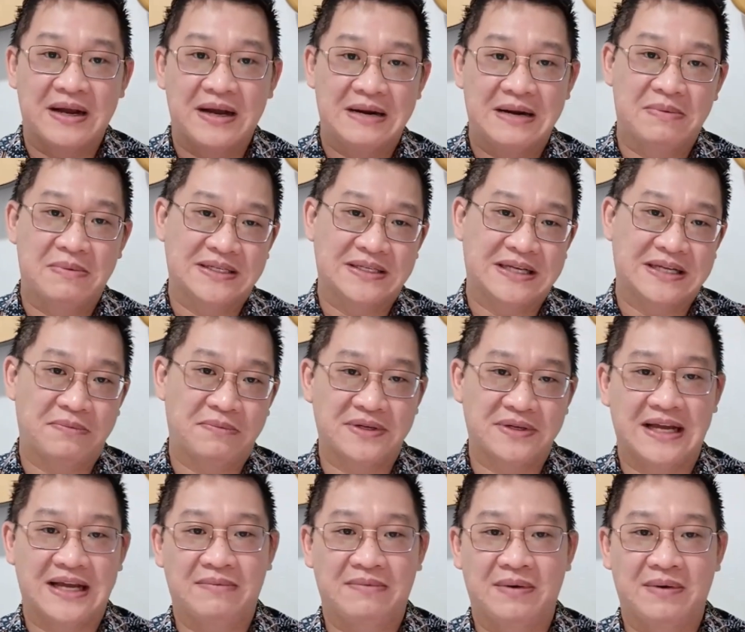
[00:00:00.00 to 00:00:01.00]
beribadah
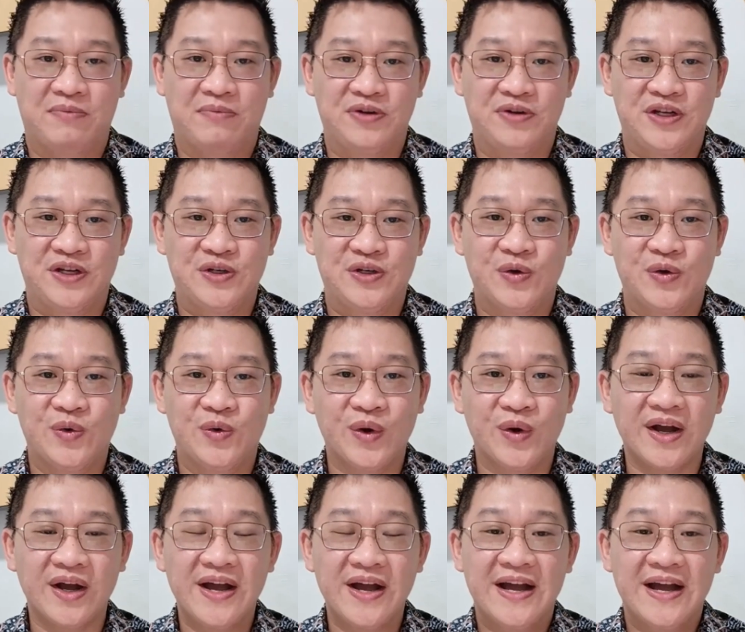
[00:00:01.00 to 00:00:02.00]
bersama-sama. Puji
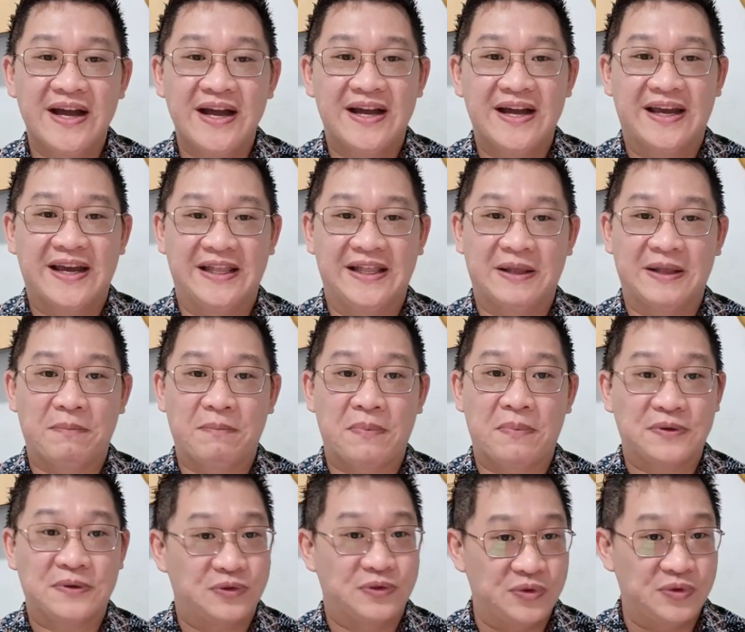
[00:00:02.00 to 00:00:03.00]
syukur
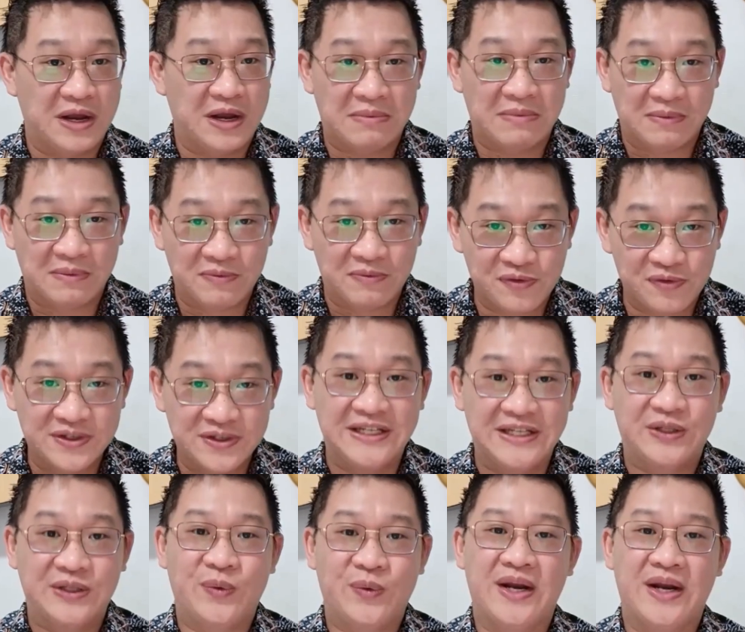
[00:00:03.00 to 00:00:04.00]
kita sudah
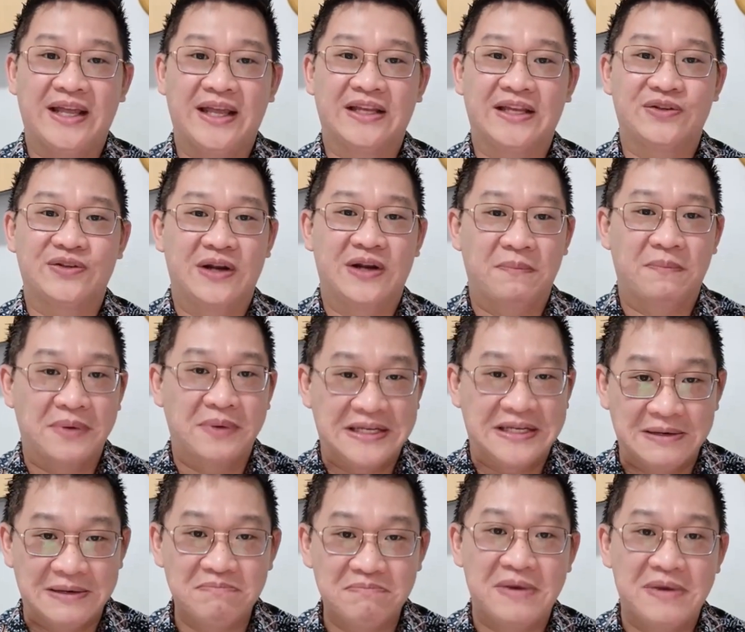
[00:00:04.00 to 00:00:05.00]
memuji Tuhan, kita sudah
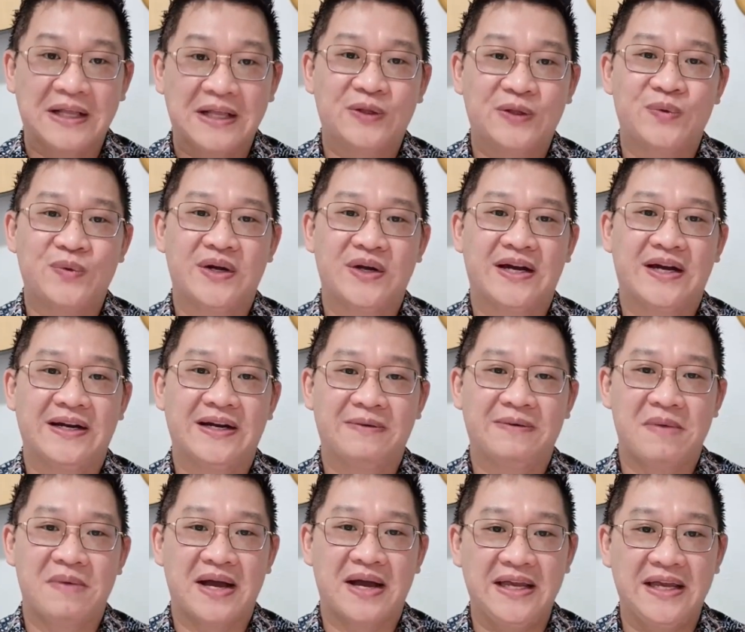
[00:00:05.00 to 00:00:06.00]
menyembah
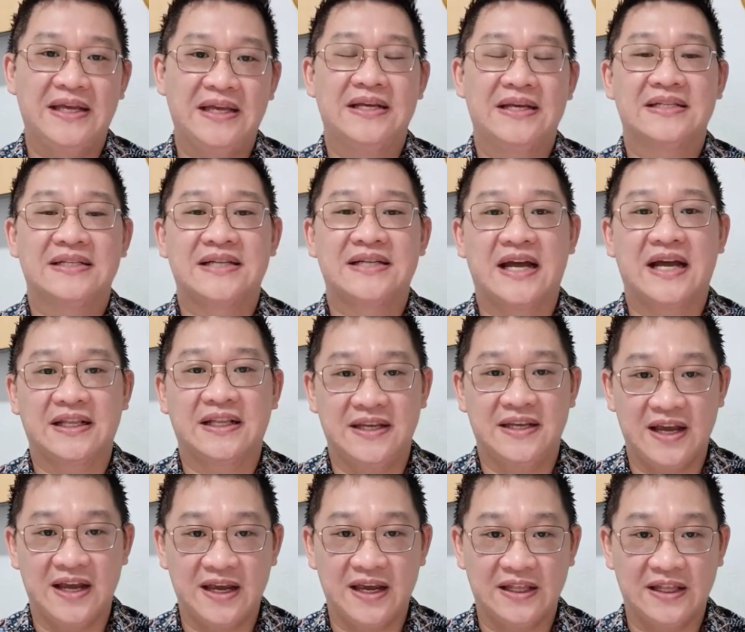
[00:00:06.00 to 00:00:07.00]
Tuhan, mari
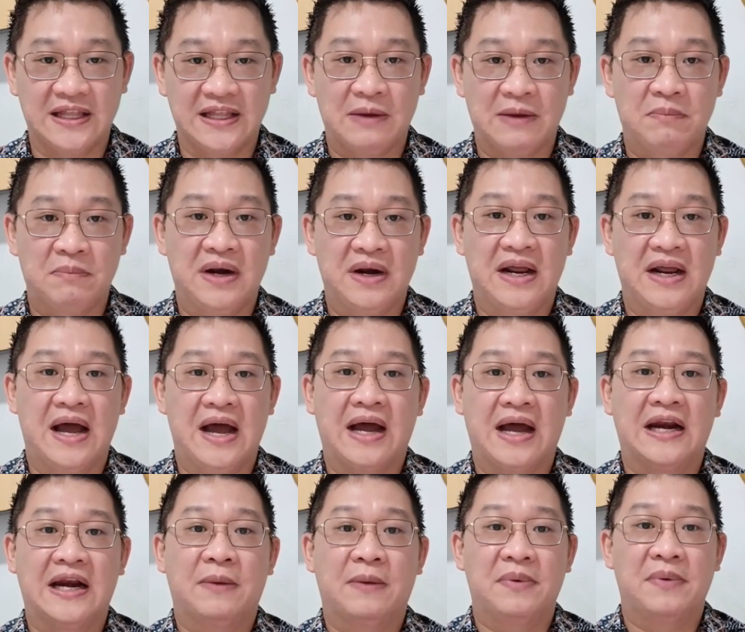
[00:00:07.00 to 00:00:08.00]
saatnya kita
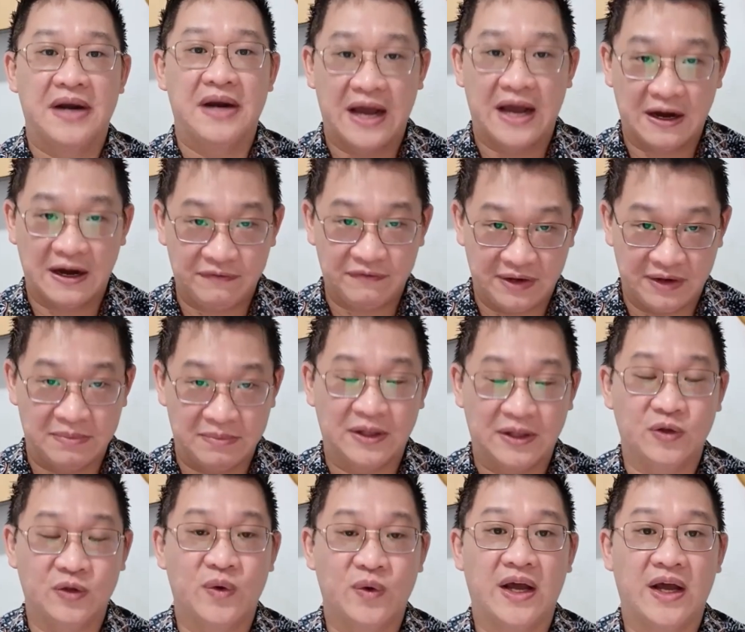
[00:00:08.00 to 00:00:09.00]
mendengarkan kebenaran
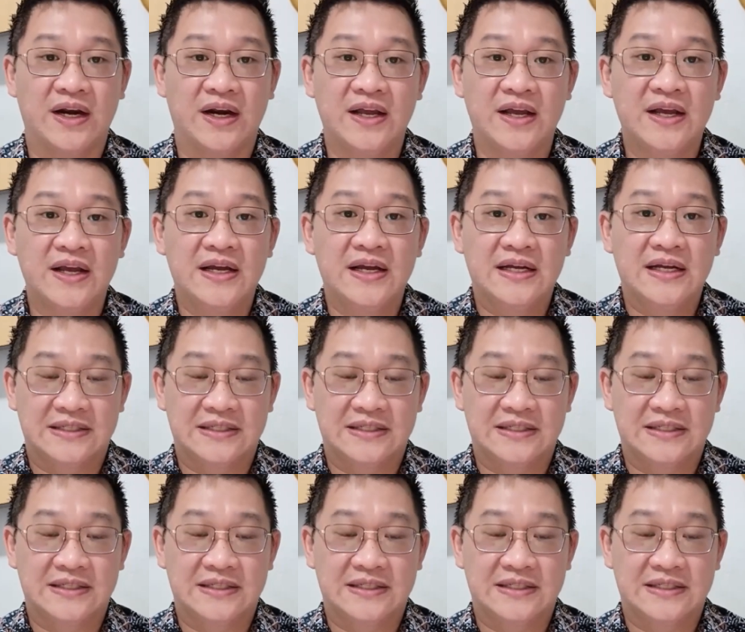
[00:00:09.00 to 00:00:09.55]
firman Tuhan.